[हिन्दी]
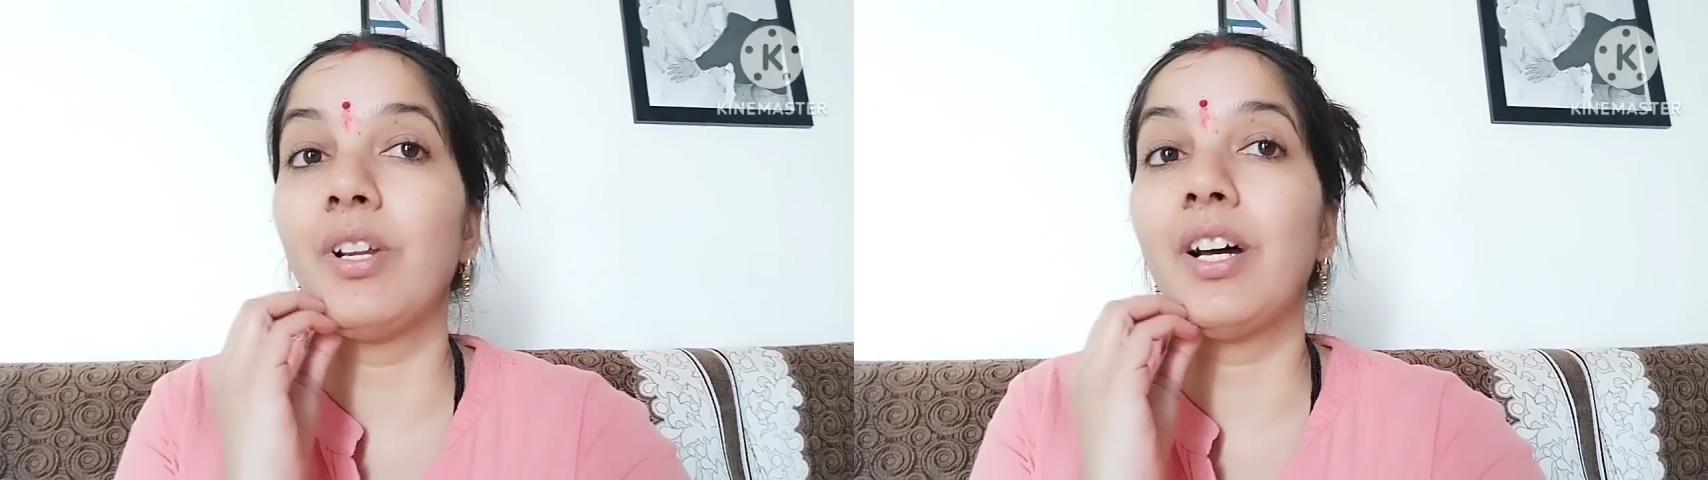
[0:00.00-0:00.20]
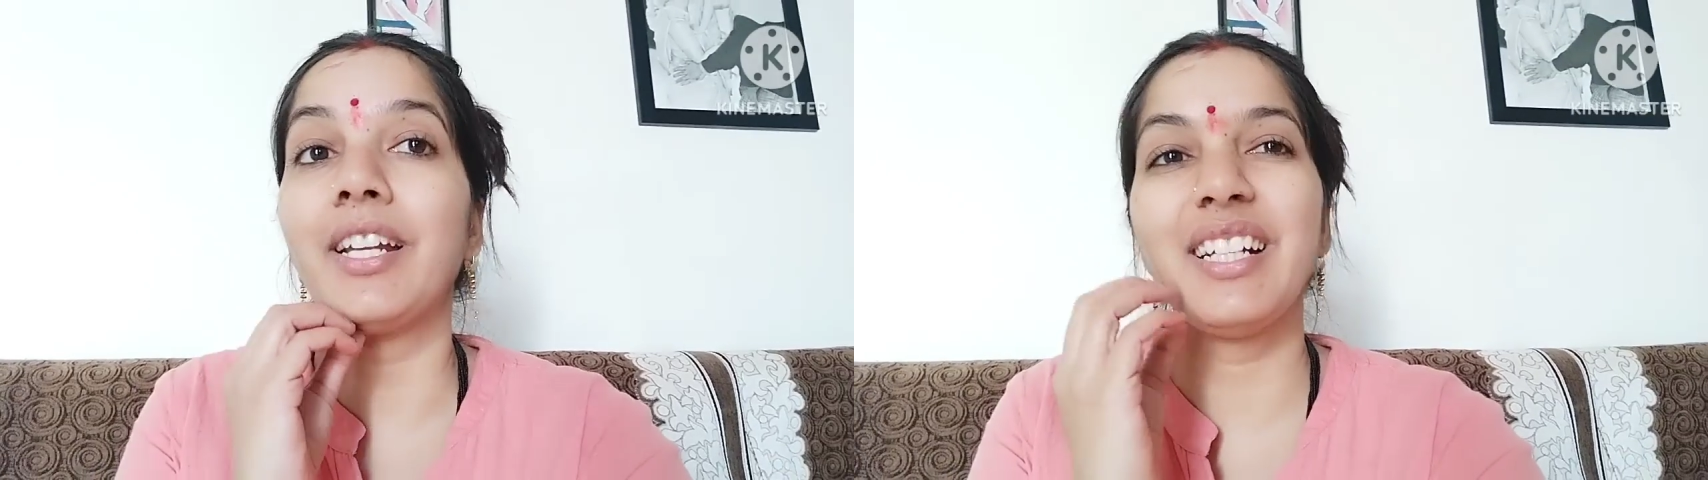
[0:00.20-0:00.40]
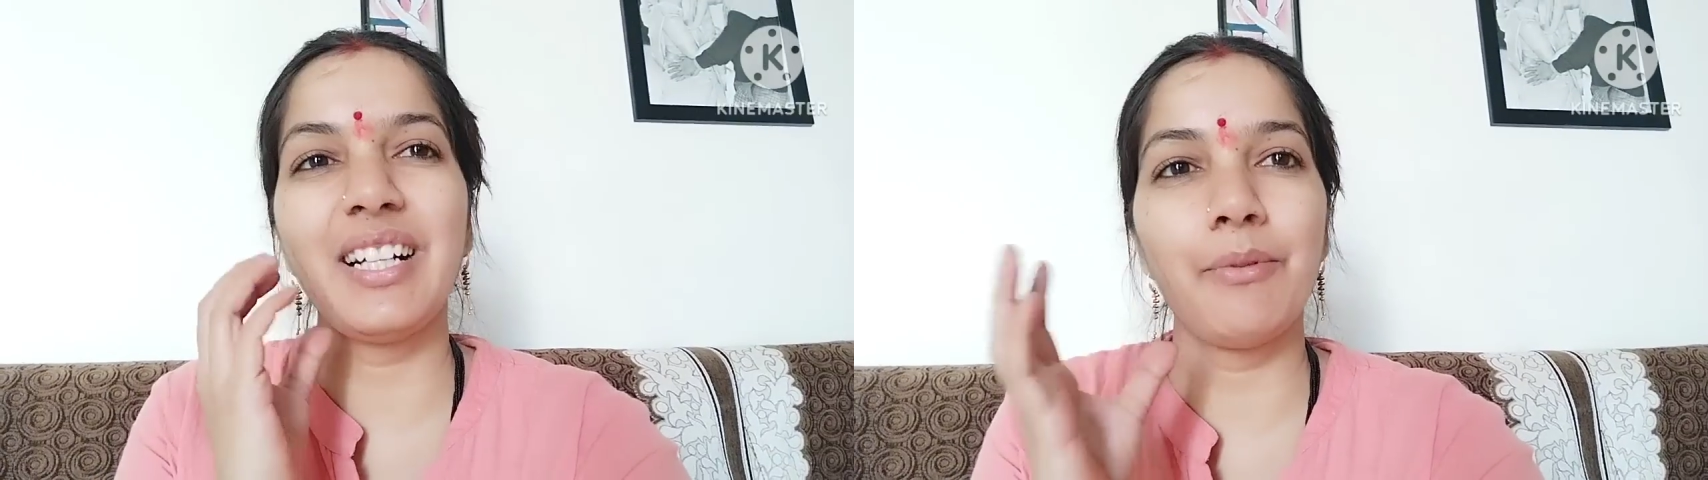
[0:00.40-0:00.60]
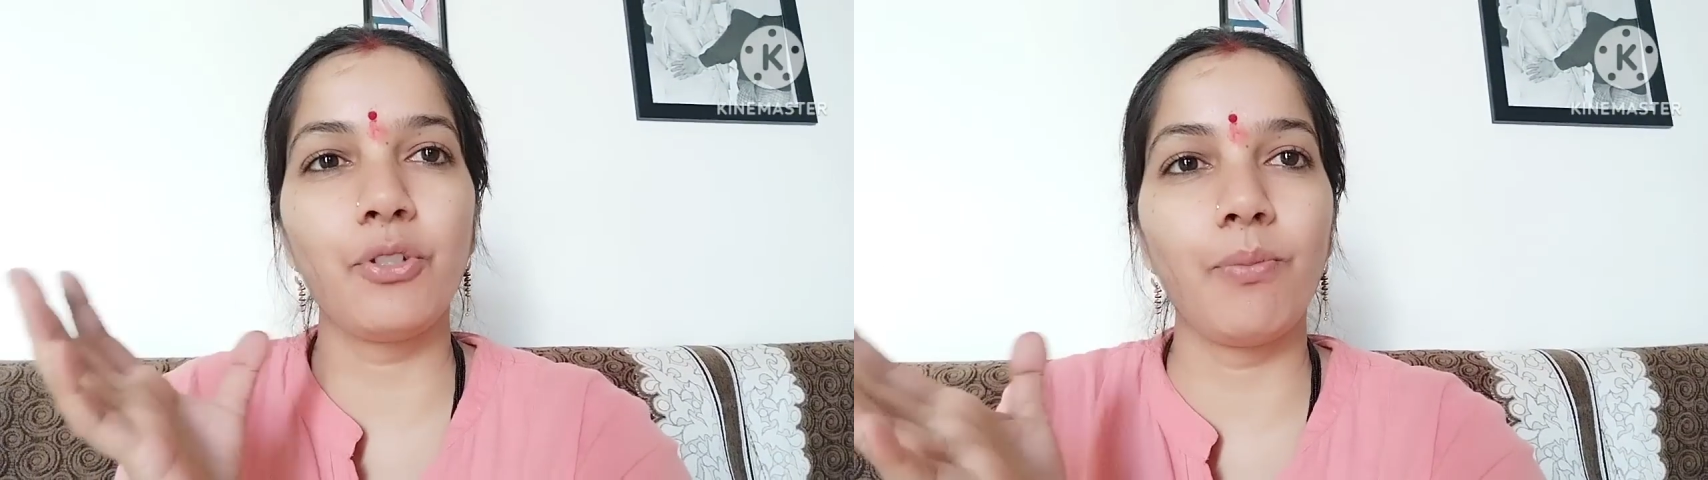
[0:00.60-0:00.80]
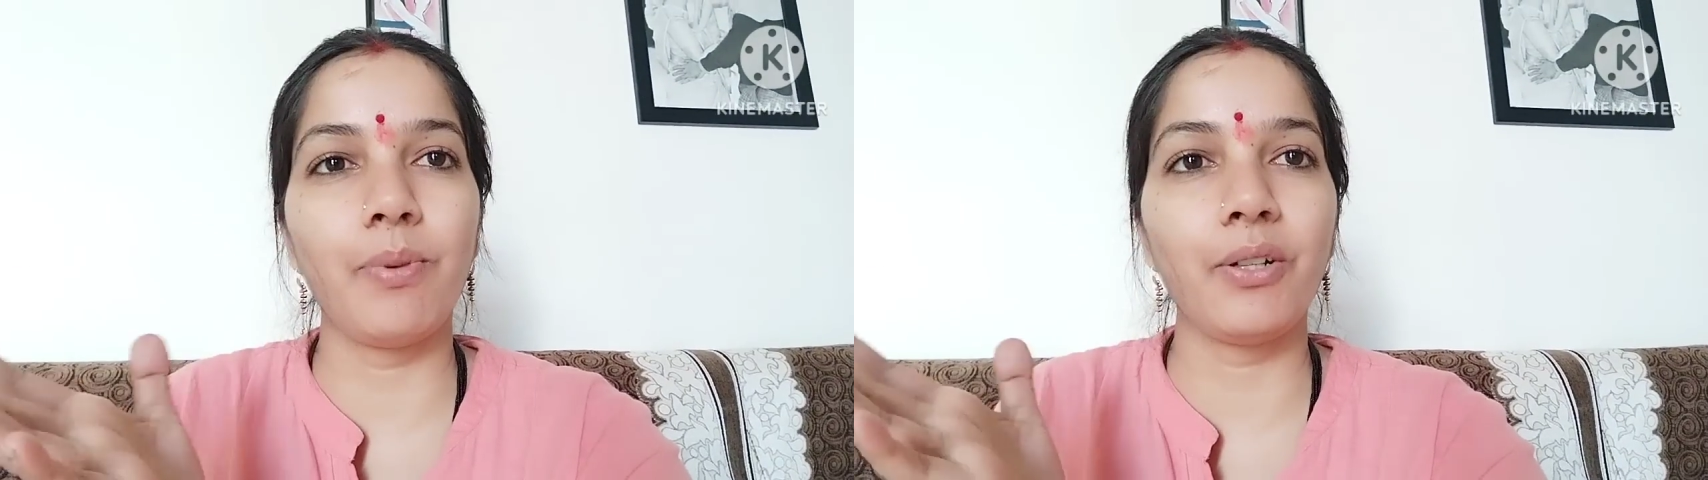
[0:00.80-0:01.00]
अनिक का भी
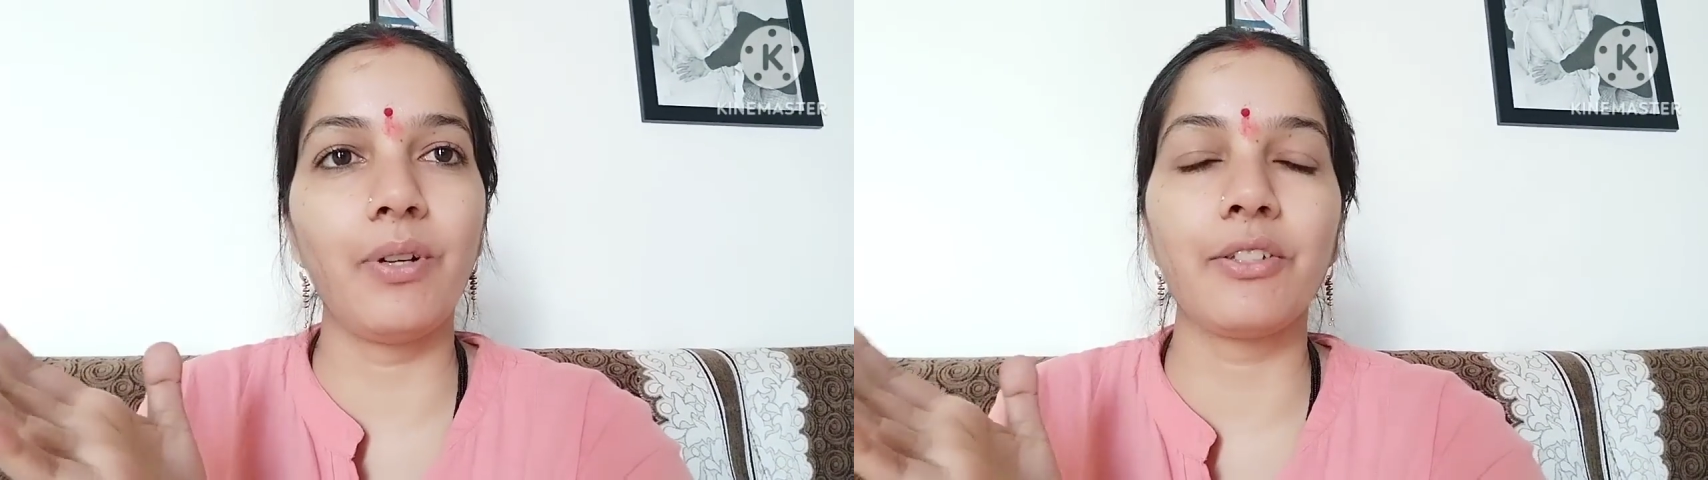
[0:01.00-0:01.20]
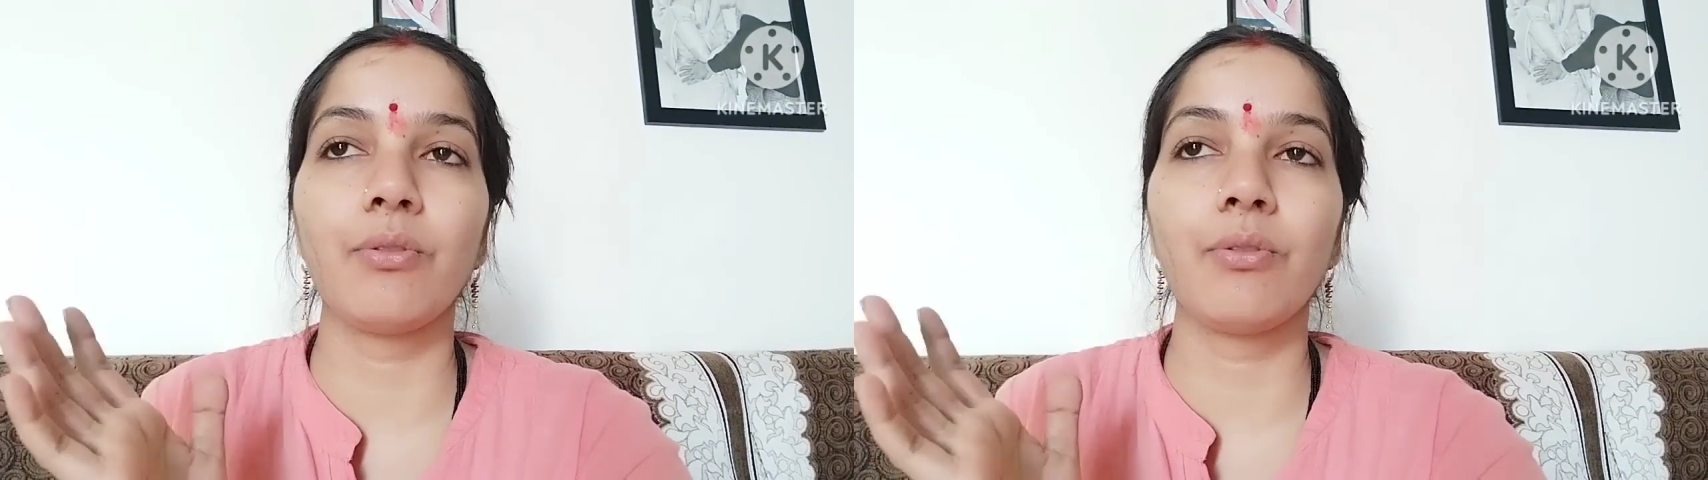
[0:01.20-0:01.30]
सुबह को आज